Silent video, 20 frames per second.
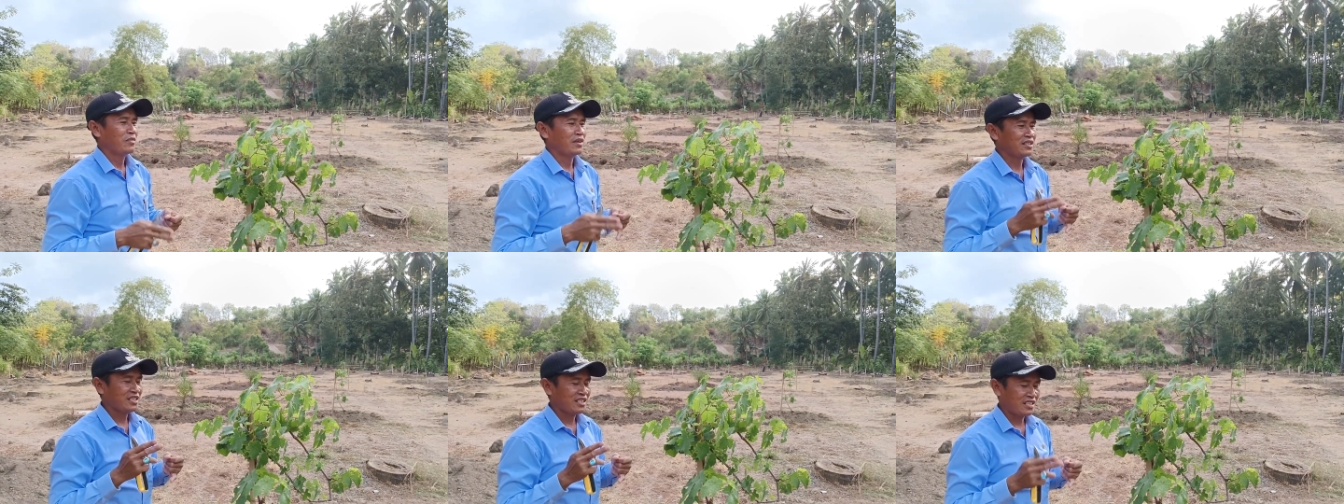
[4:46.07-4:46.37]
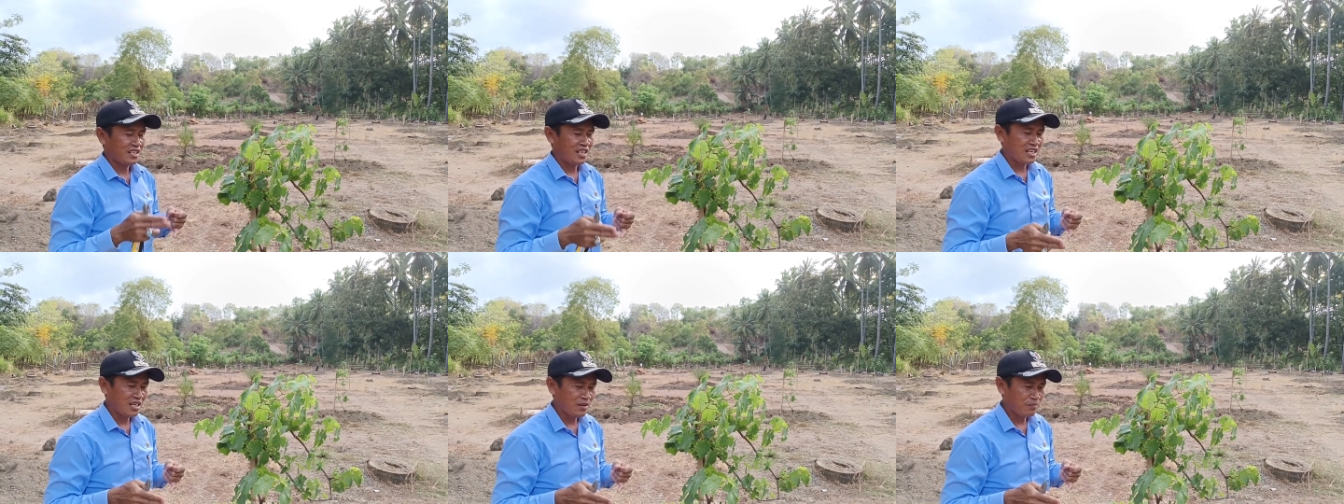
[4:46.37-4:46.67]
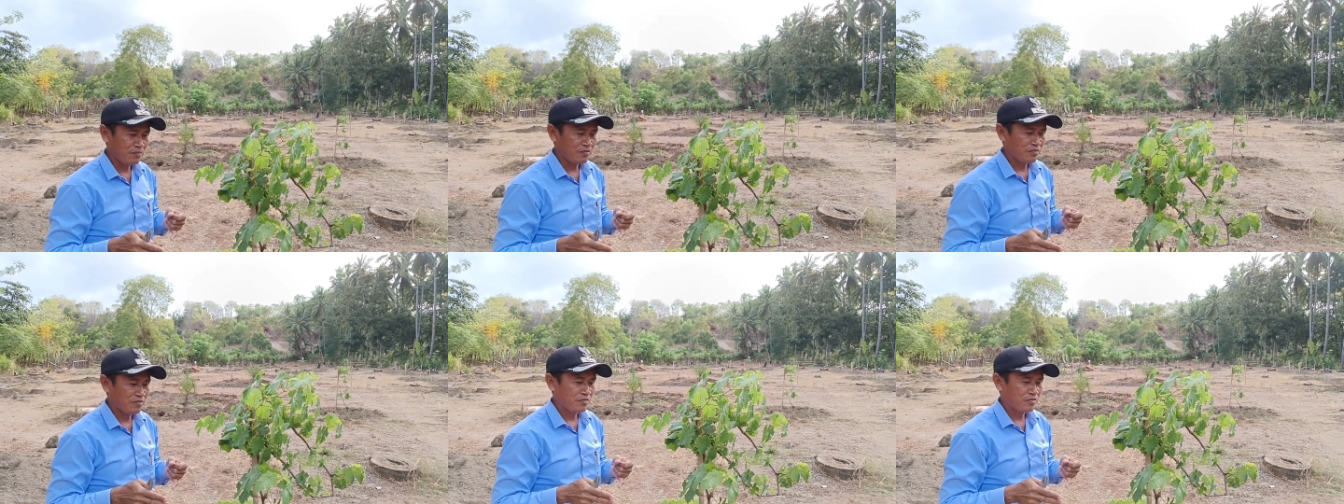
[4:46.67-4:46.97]
masih kita
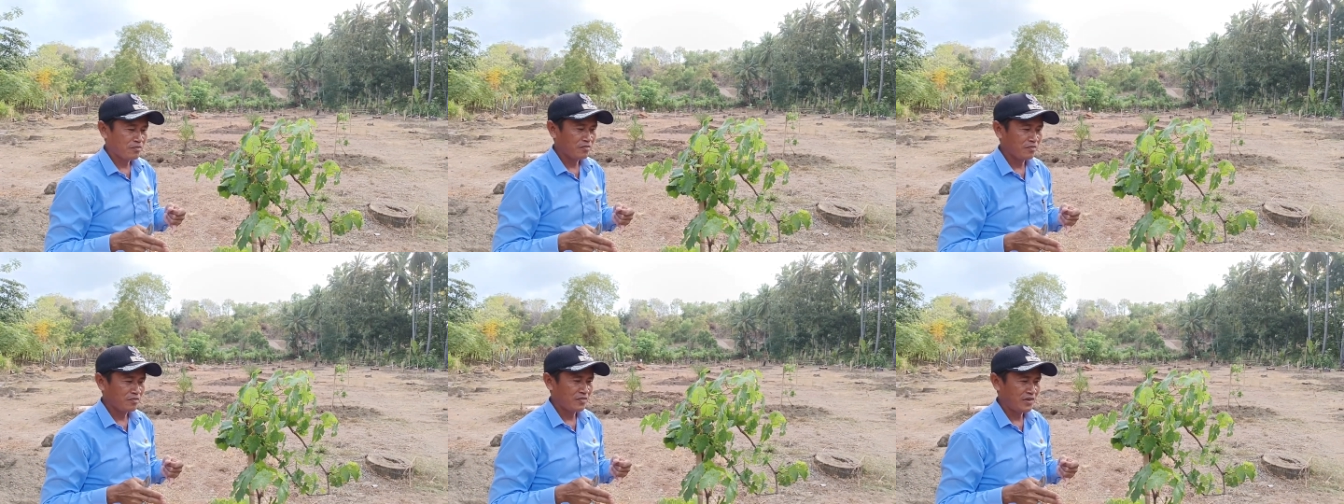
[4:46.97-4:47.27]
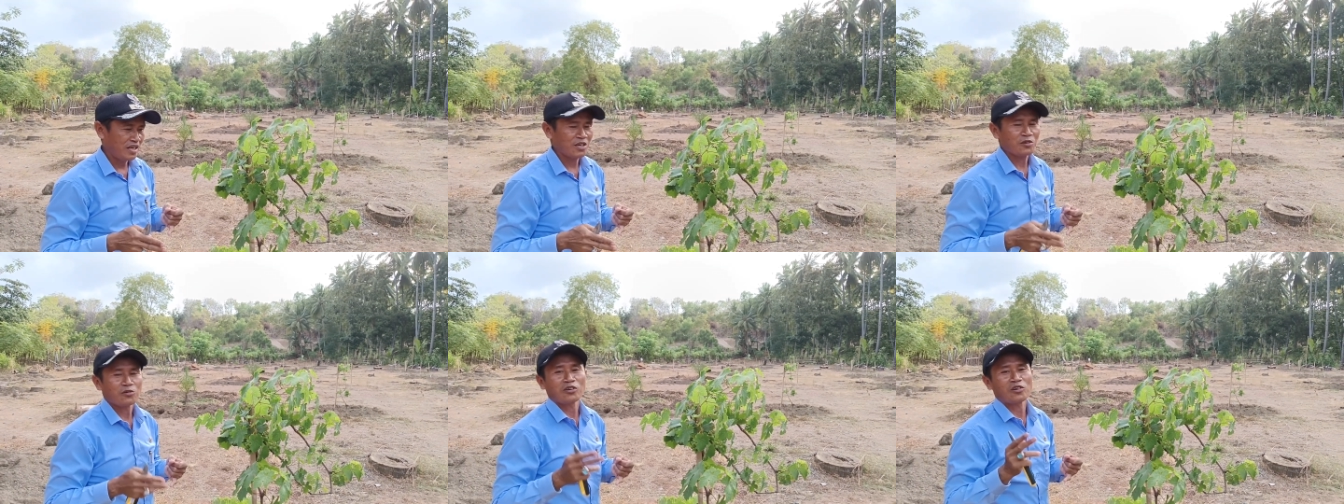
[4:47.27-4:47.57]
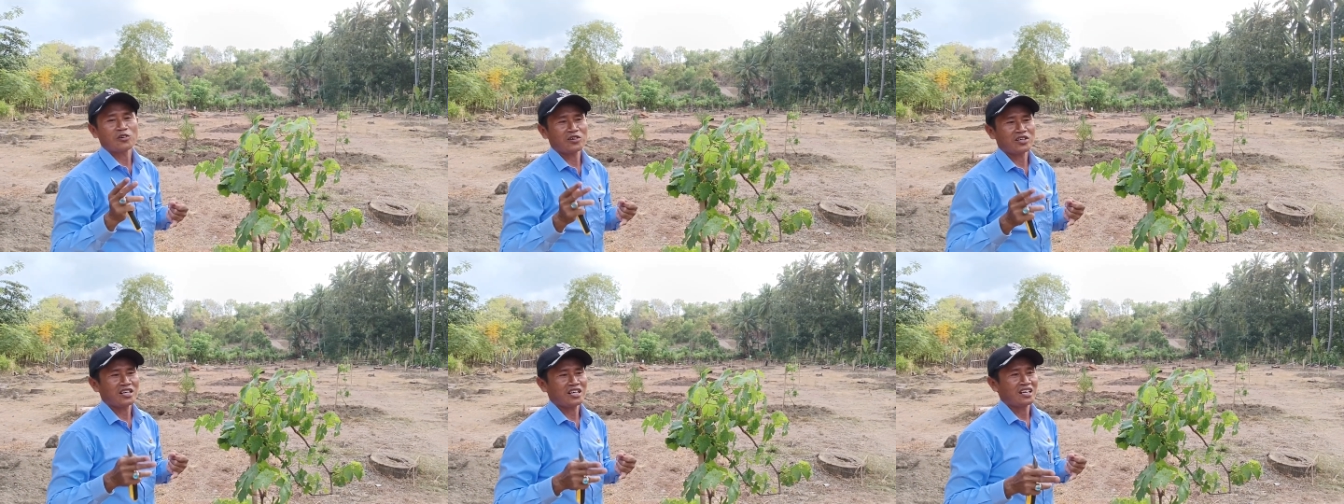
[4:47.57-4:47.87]
anggap
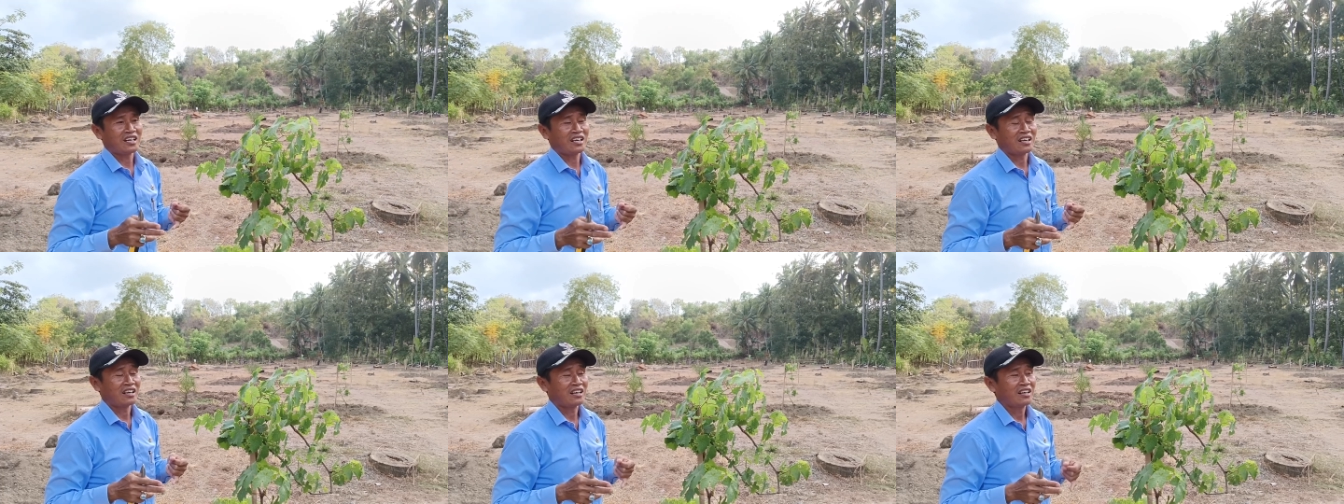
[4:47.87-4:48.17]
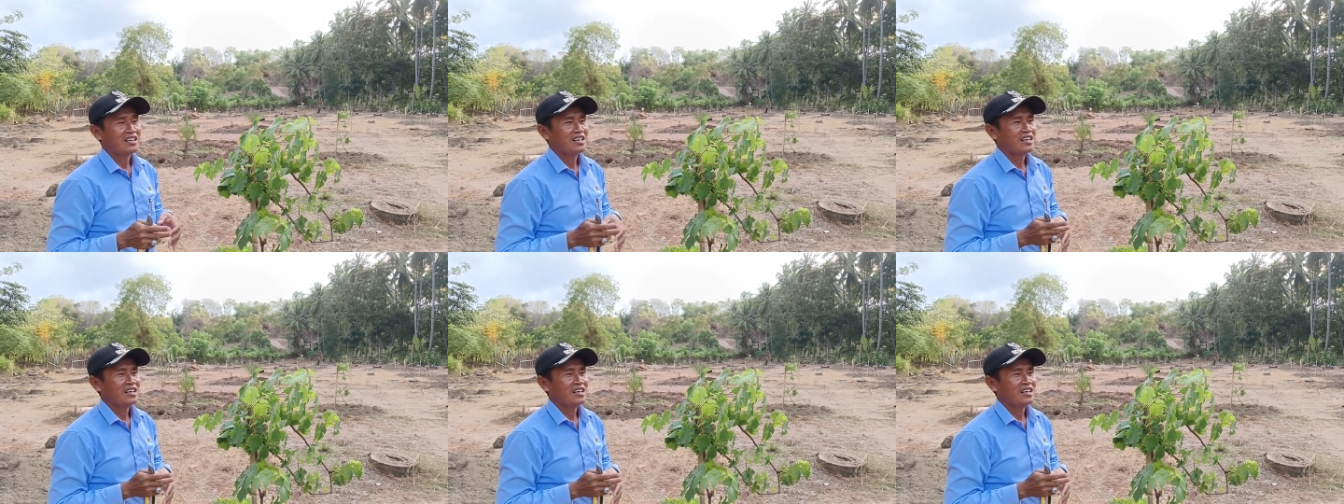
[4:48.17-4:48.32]
anggur lokal